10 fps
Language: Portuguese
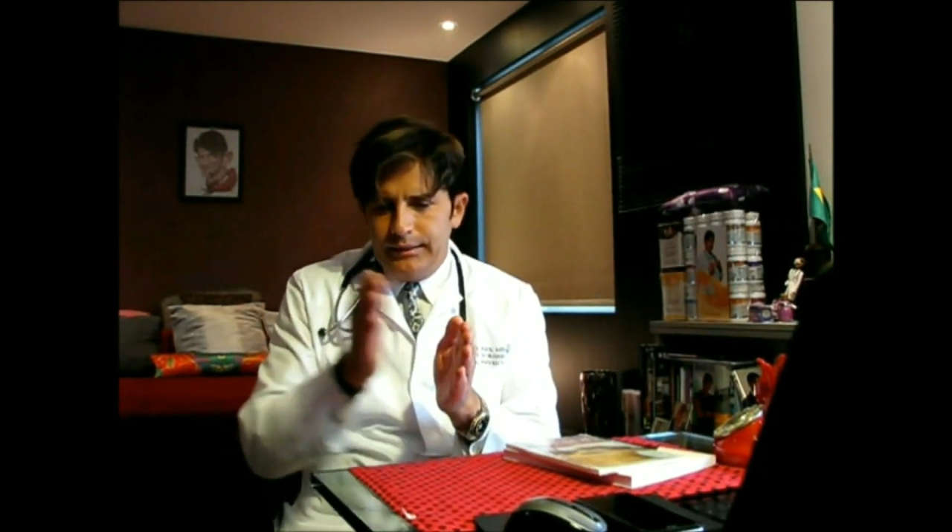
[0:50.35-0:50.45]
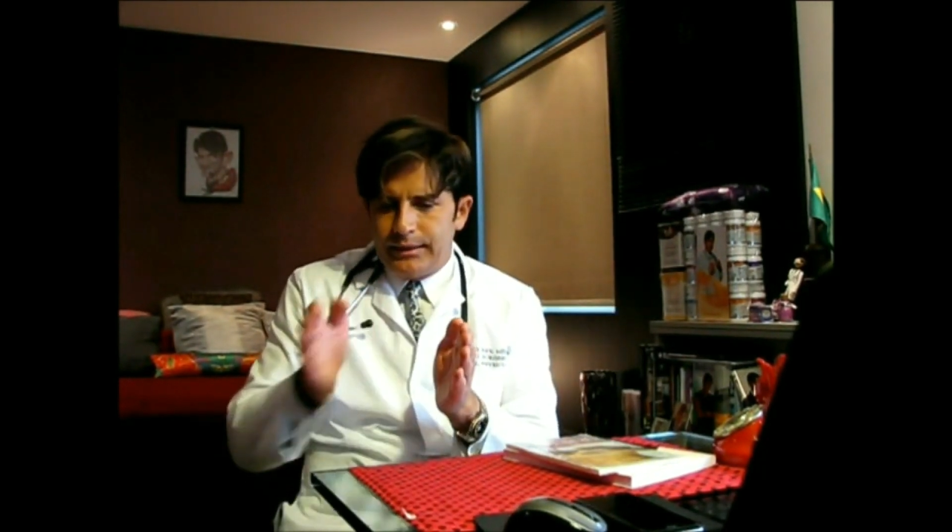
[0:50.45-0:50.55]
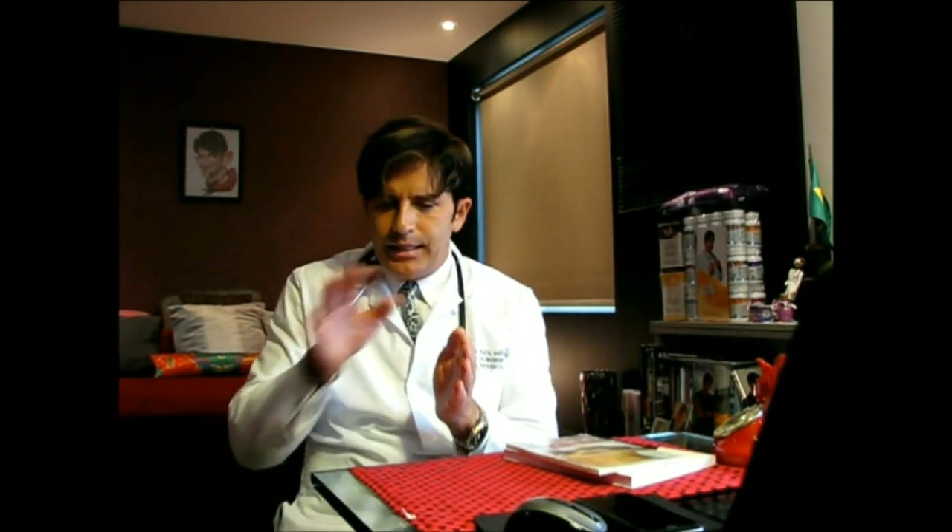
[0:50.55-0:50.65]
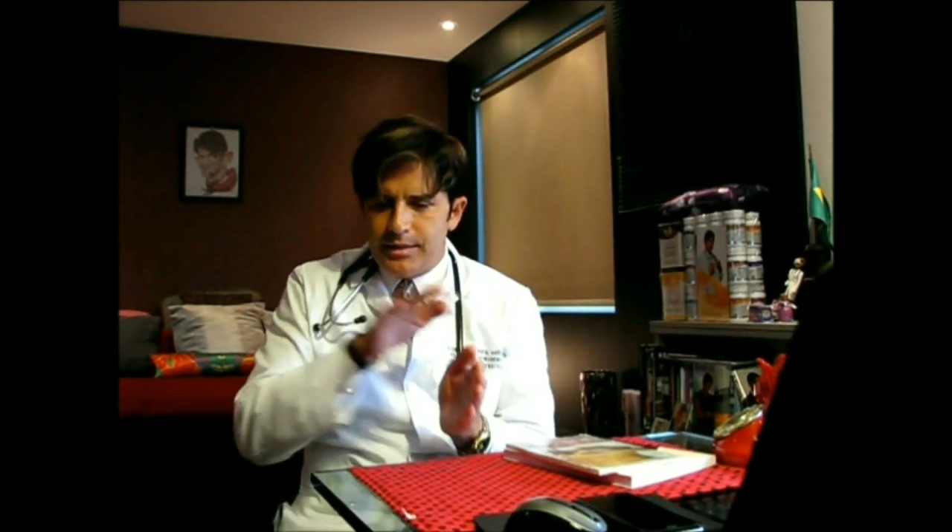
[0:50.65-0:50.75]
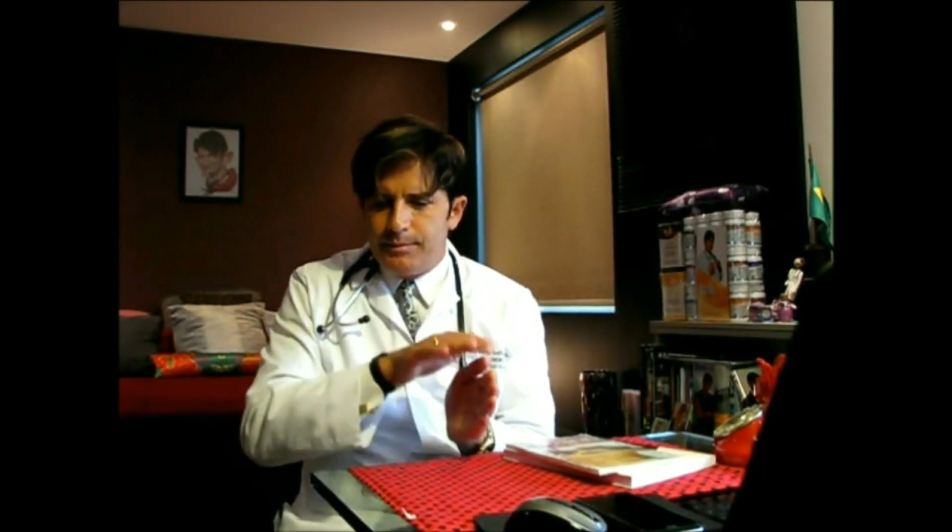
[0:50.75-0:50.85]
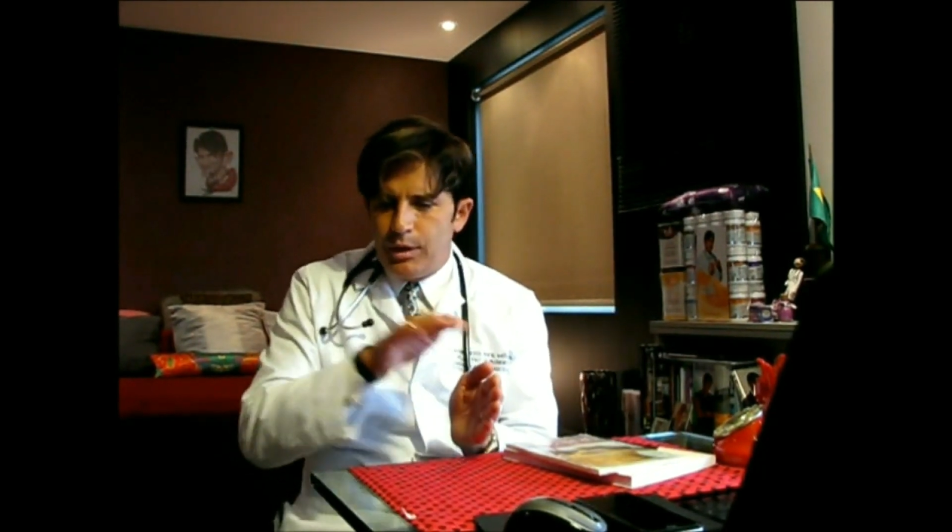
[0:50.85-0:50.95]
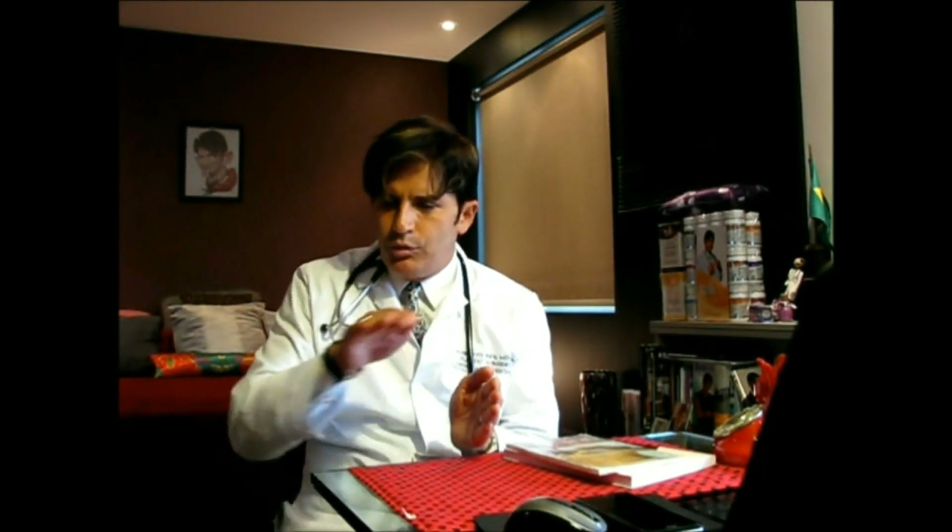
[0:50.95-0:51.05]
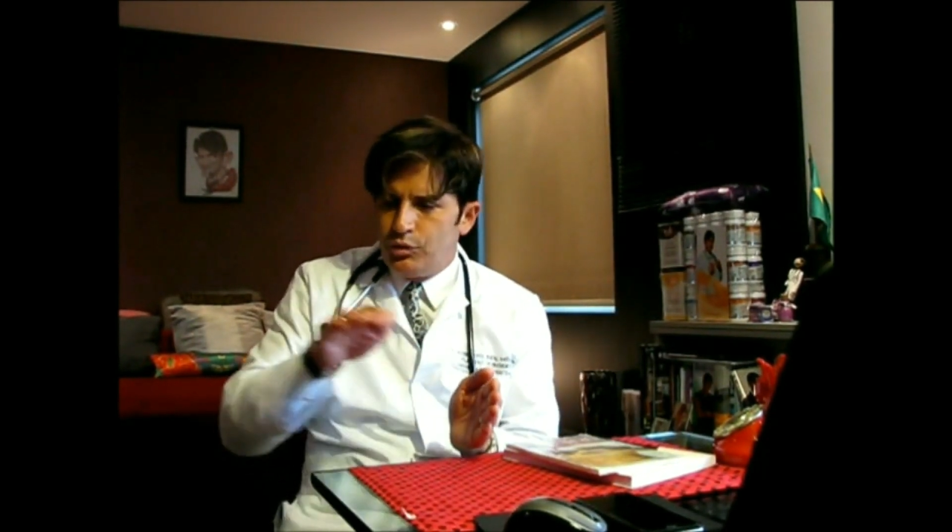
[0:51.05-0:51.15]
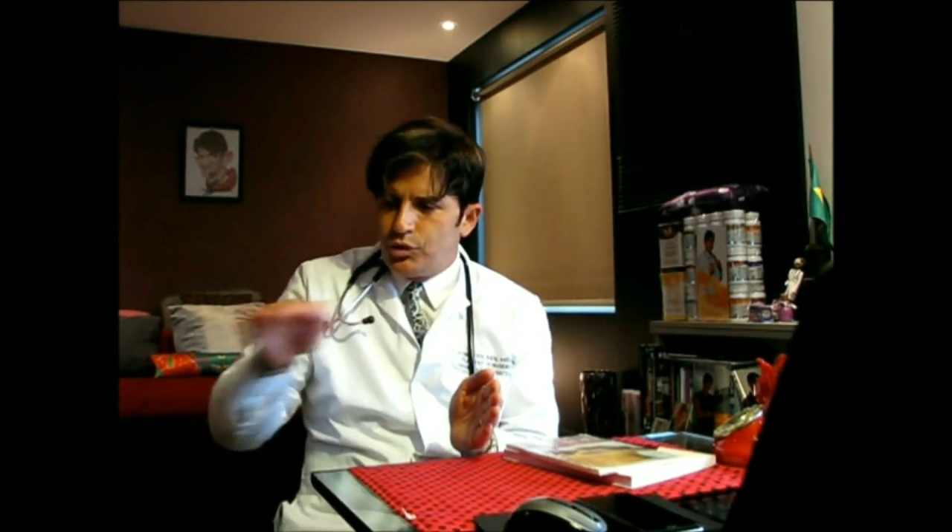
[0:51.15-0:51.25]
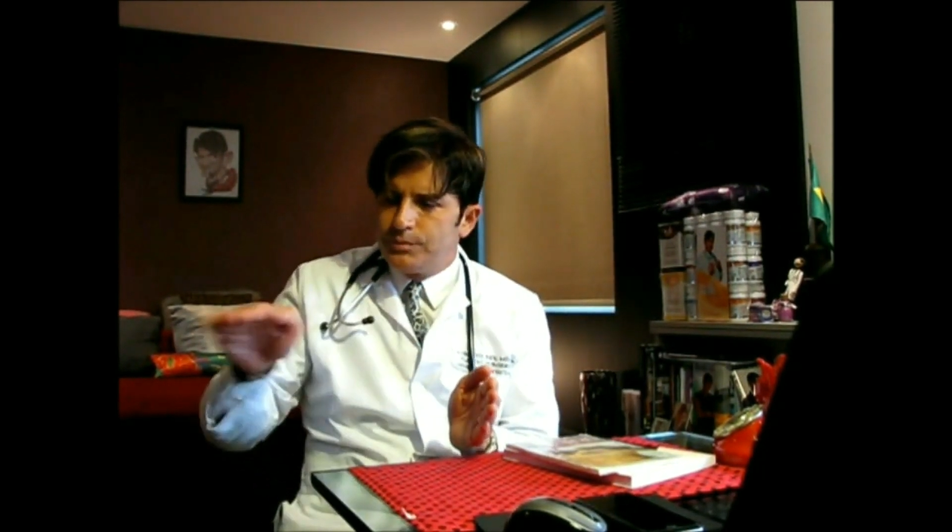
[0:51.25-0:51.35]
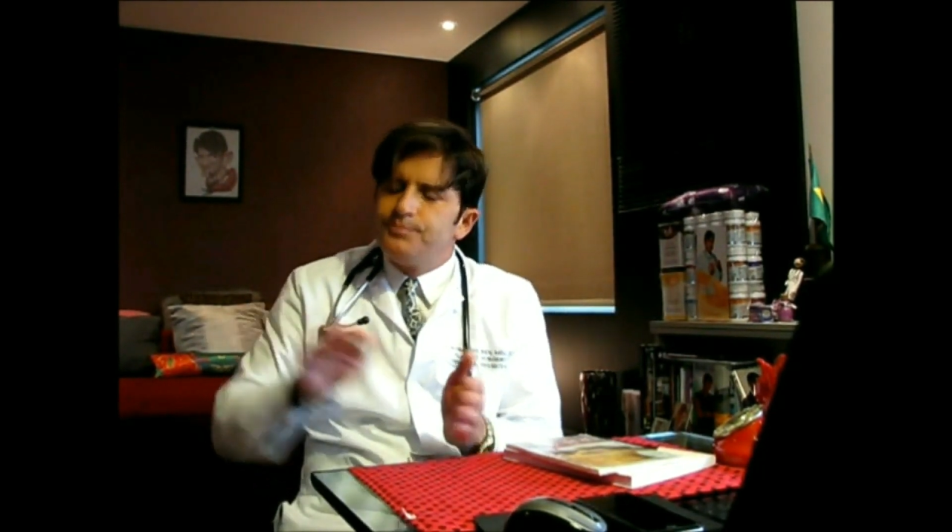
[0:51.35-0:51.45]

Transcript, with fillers: três mãos